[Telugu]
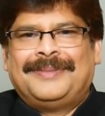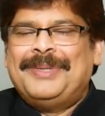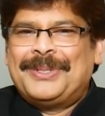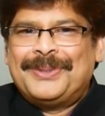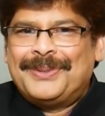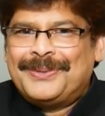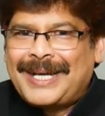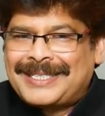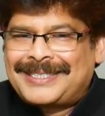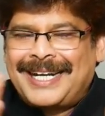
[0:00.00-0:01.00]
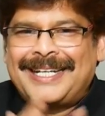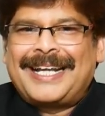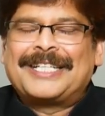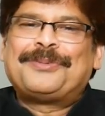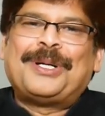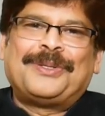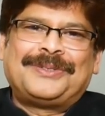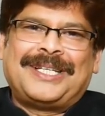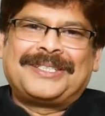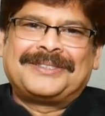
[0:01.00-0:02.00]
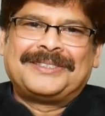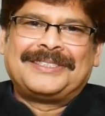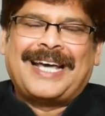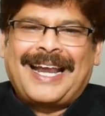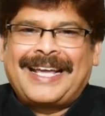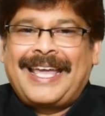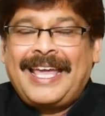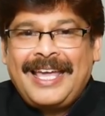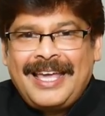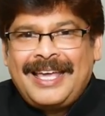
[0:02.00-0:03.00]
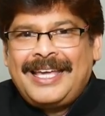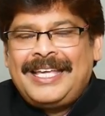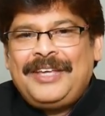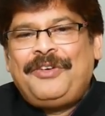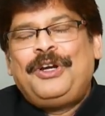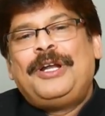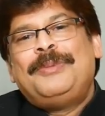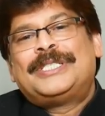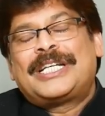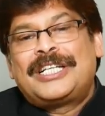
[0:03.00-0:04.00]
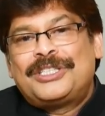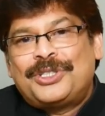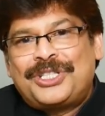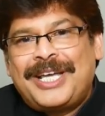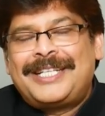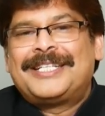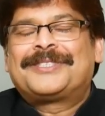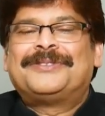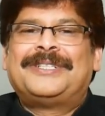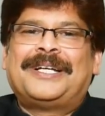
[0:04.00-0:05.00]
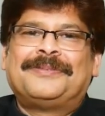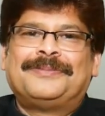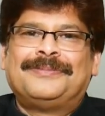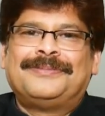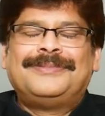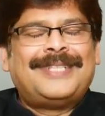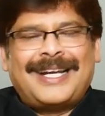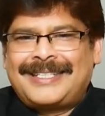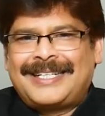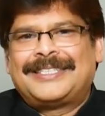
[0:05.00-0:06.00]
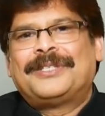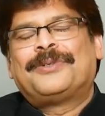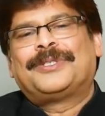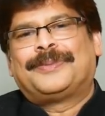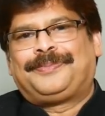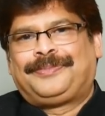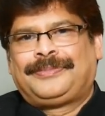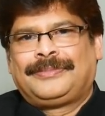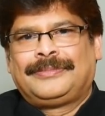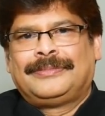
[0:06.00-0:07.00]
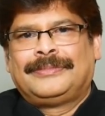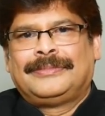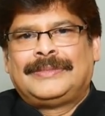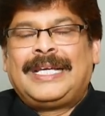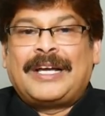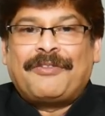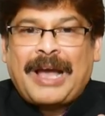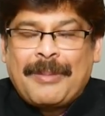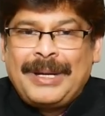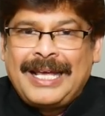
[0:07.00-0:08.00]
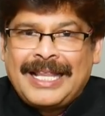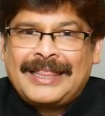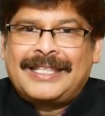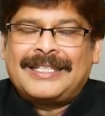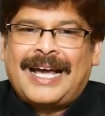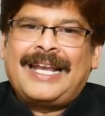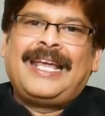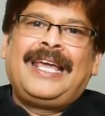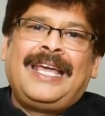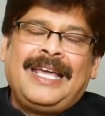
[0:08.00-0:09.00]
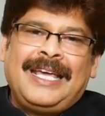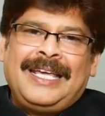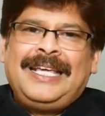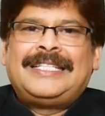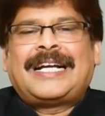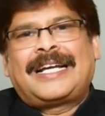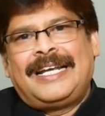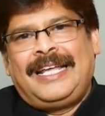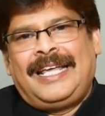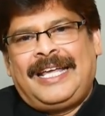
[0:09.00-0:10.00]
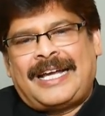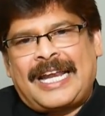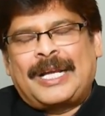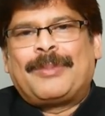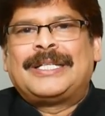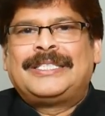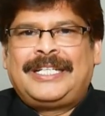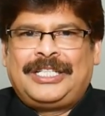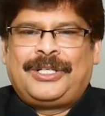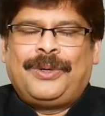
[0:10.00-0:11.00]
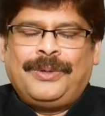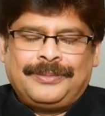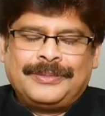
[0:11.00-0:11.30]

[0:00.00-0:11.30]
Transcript: మీరు ఎక్సలెంట్గా రెస్పాండ్ అవుతున్నారు అలాగే ఈ వీడియోని మీ సర్కిల్స్తో షేర్ చేసుకుంటున్నారు చాలా చాలా సంతోషం ఇక ఫ్యామిలీ హెల్త్ అనే ఈ చక్కని కార్యక్రమాల సిరీస్లో